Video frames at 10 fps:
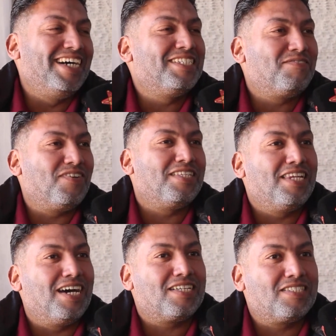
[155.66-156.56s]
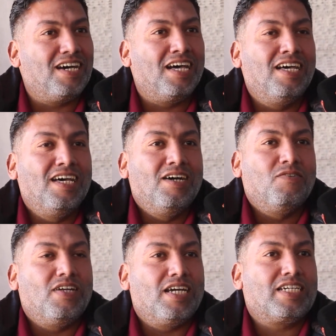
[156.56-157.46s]
اه نتفادى الاخطاء
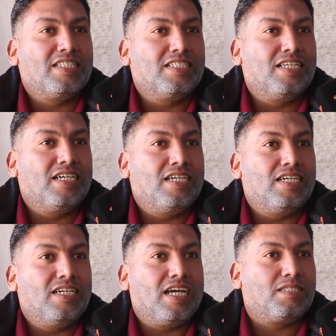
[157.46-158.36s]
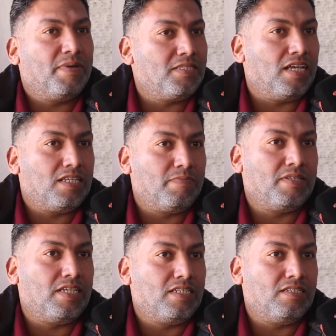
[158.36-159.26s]
ولكن آه، اتمنى
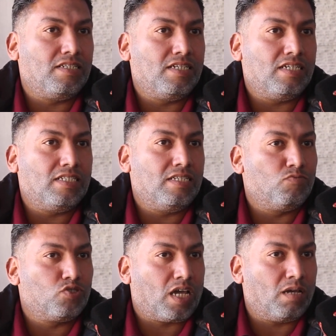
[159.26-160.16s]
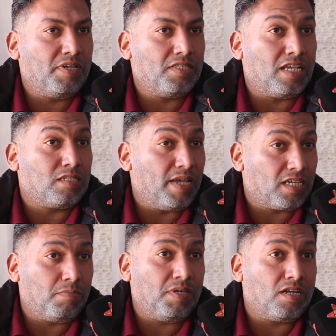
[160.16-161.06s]
اتمنى للمنتخبين اسماء
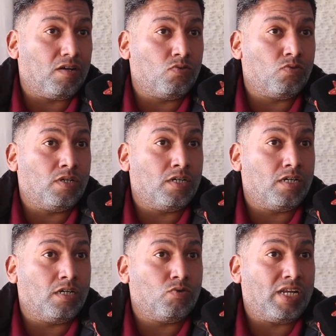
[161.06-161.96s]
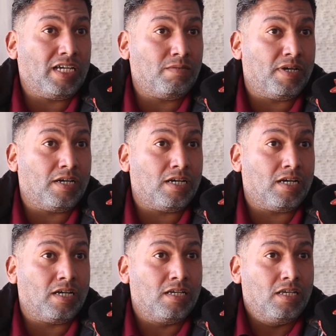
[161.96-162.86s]
كبيره
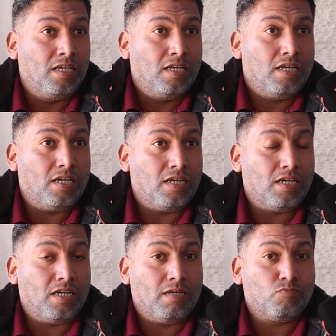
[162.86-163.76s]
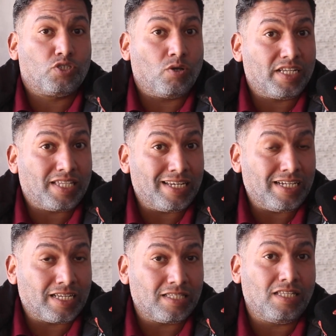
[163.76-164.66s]
ولعيبه مستويات
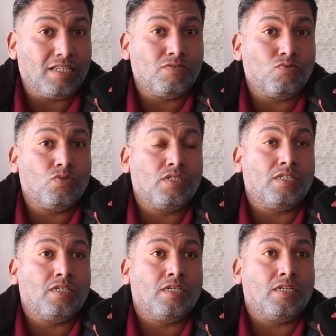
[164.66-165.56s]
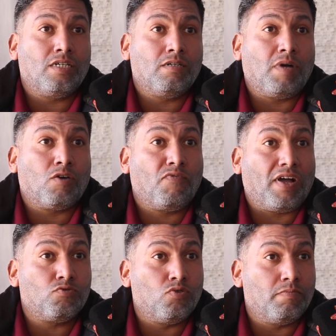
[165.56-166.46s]
عالية جدا ومعروف
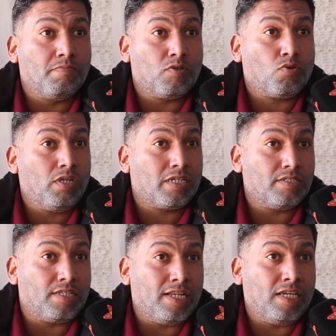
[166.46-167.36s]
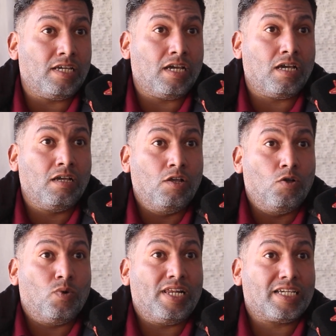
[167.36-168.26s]
عنهم الروح القتالية
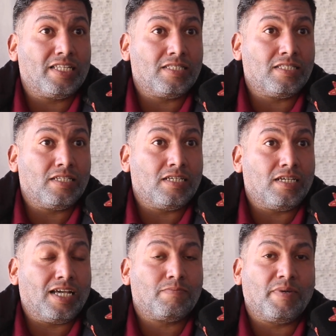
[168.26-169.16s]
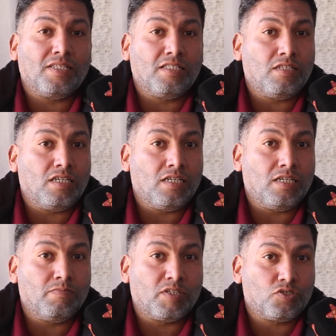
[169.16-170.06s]
ولكن أتمنى أن
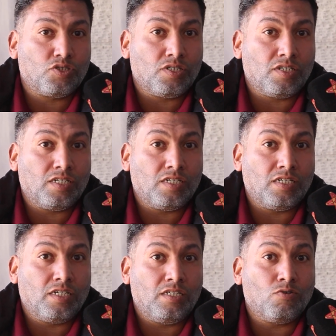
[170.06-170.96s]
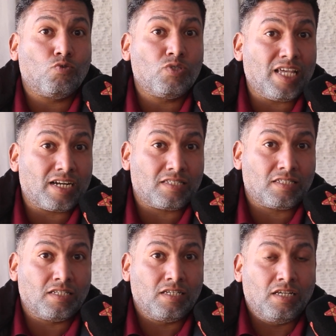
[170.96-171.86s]
الماتش يكون
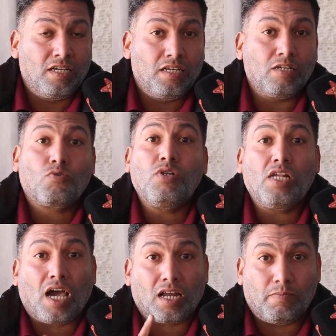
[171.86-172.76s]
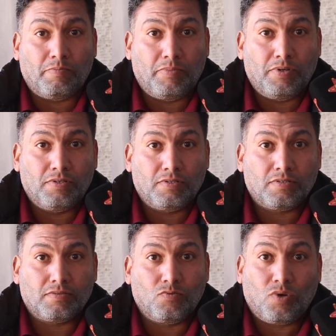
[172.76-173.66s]
درس لكل العرب
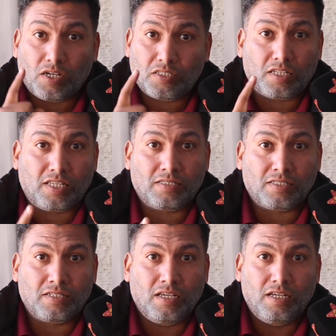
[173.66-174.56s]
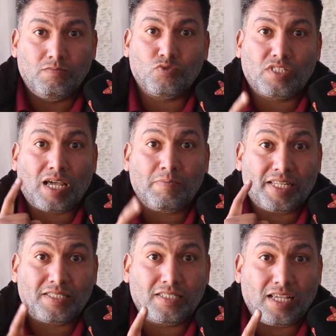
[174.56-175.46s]
وخاصة
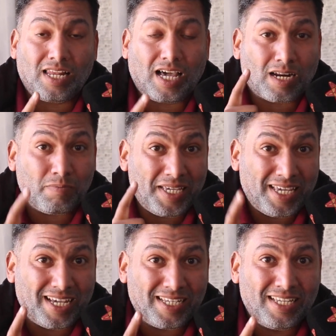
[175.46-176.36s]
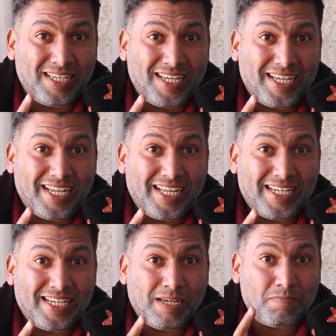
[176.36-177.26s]
المنتخبات العربية
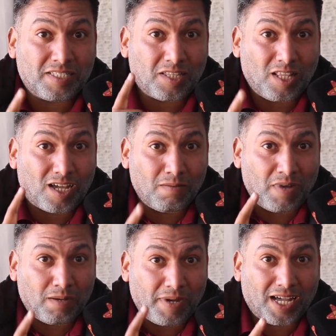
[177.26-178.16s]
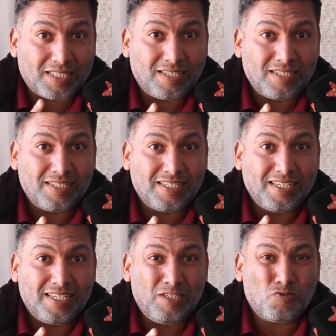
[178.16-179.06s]
اللي لما تتلاقى مع بعض
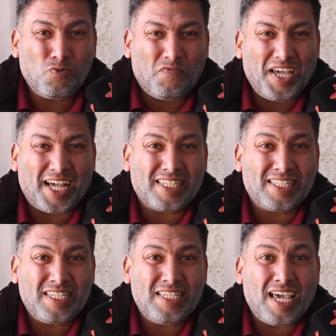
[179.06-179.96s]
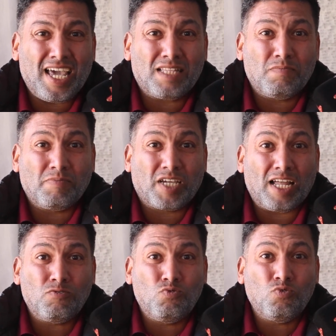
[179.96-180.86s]
يكون في حزازيات ما
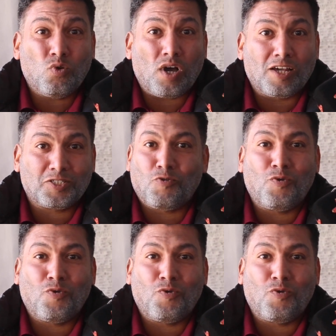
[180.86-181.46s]
كأنه خلاص